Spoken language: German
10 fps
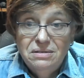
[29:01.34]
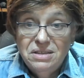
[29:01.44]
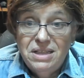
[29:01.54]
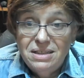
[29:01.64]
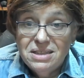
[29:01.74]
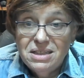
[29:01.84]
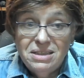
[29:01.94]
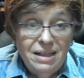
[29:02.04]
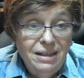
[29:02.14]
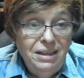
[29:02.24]
setzt sich
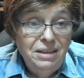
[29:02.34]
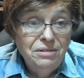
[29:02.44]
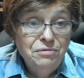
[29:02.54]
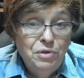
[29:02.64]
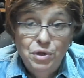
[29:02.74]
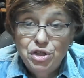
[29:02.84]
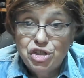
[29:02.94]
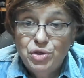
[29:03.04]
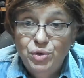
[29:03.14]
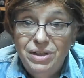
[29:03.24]
da irgendwo eine
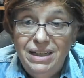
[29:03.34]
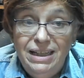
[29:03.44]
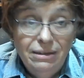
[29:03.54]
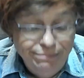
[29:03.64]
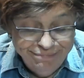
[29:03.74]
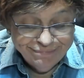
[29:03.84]
Stunde hin,